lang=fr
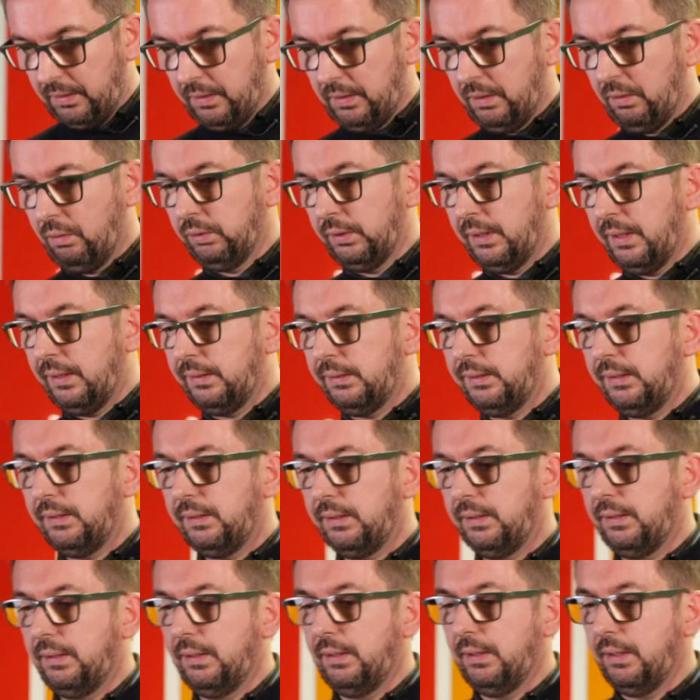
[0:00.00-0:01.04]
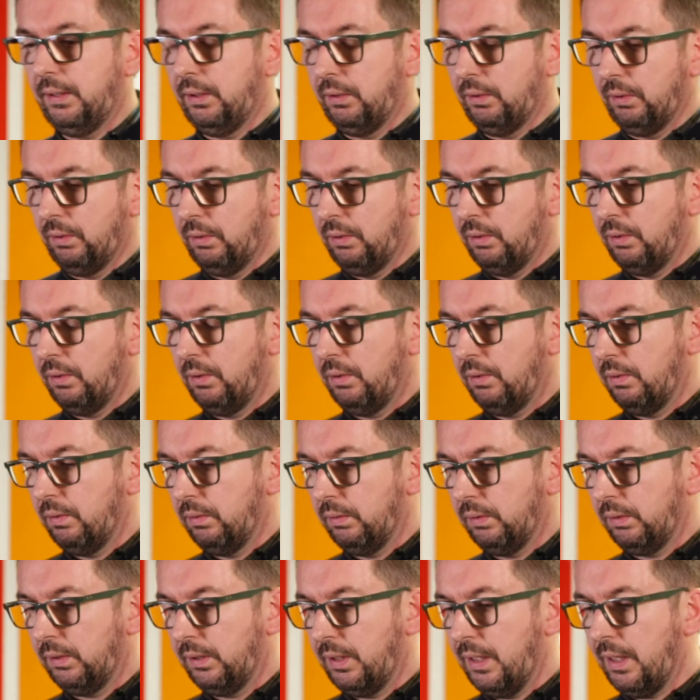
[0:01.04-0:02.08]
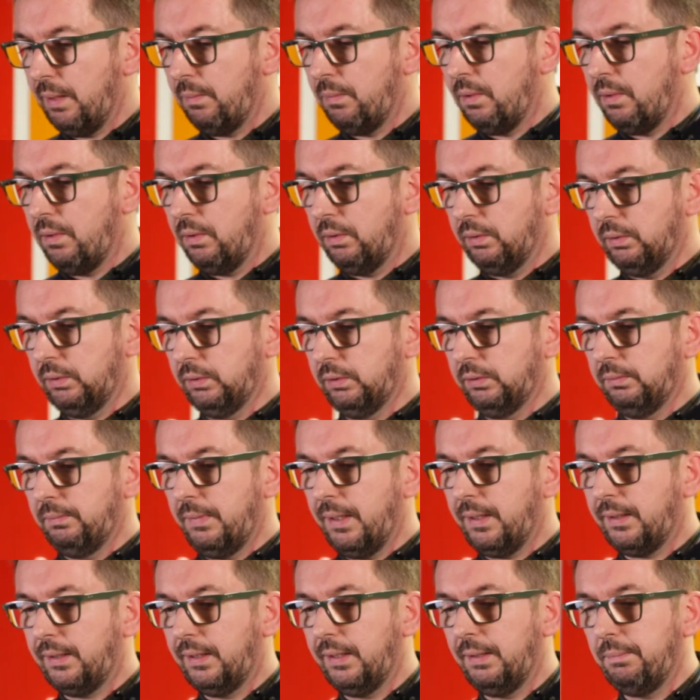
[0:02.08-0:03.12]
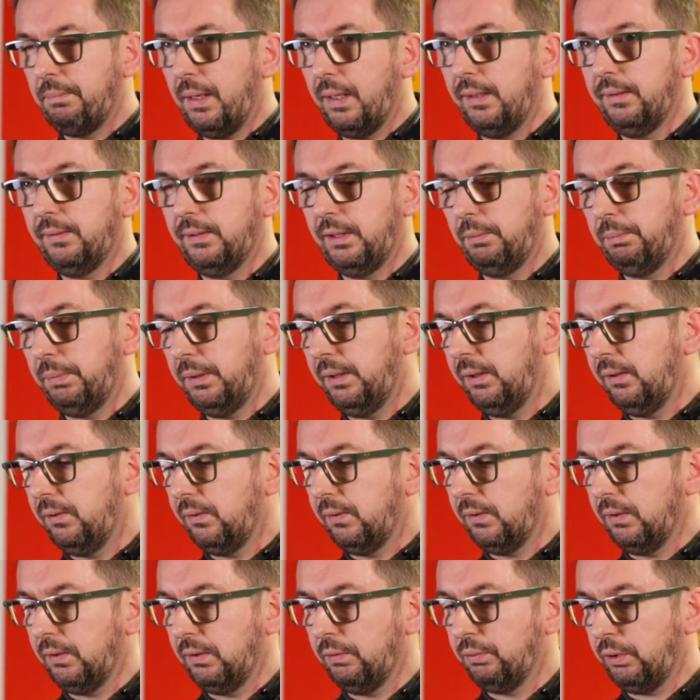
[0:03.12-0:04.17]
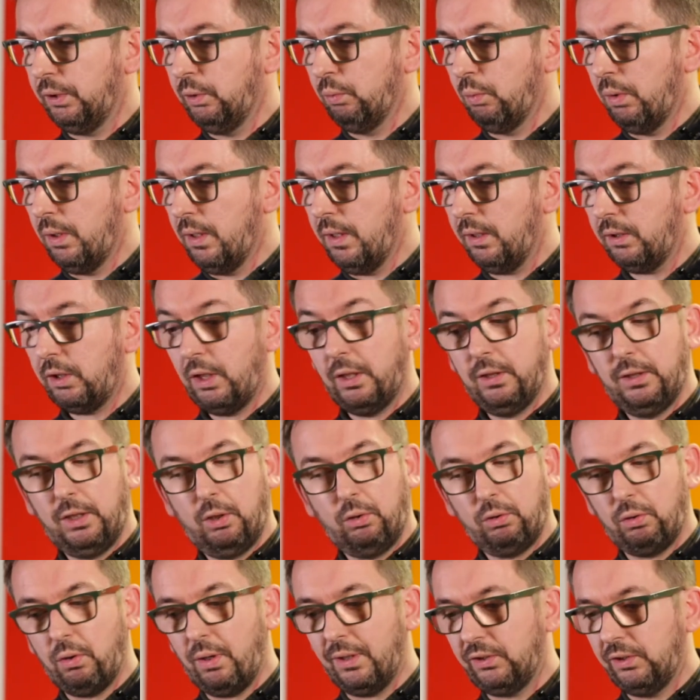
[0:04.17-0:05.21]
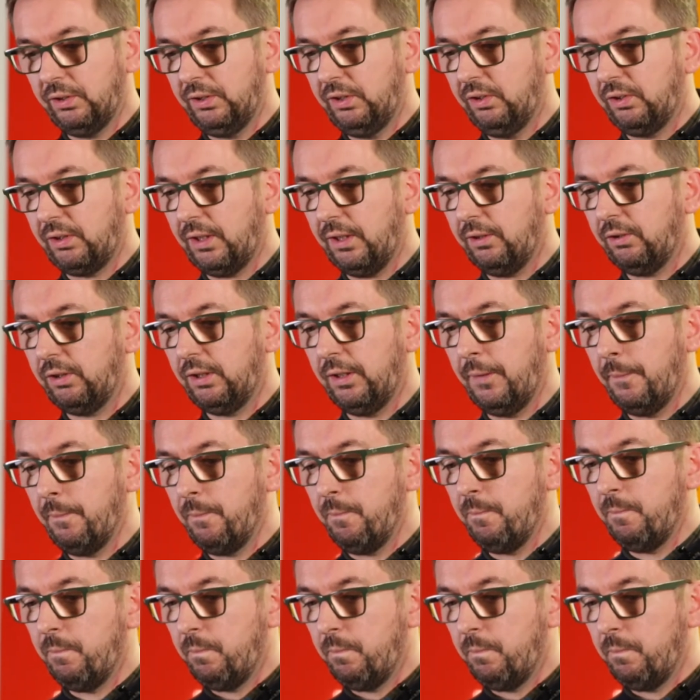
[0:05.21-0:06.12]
Alors on a un nez qui est euh, clairement marqué par les épices et les fruits noirs, un nez encore assez discret. C'est